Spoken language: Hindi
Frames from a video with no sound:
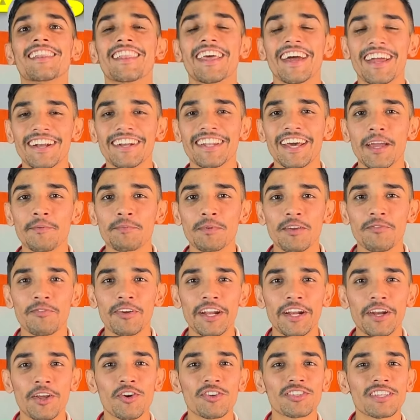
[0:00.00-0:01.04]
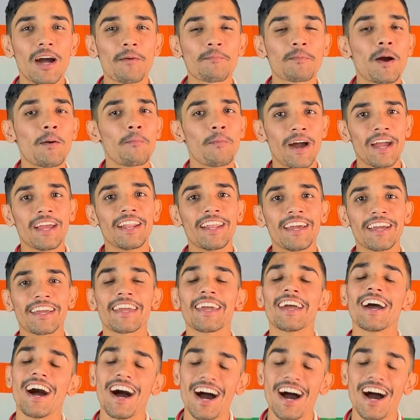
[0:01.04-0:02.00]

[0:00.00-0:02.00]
नए टाइप की वीडियोस आपका भाई लेके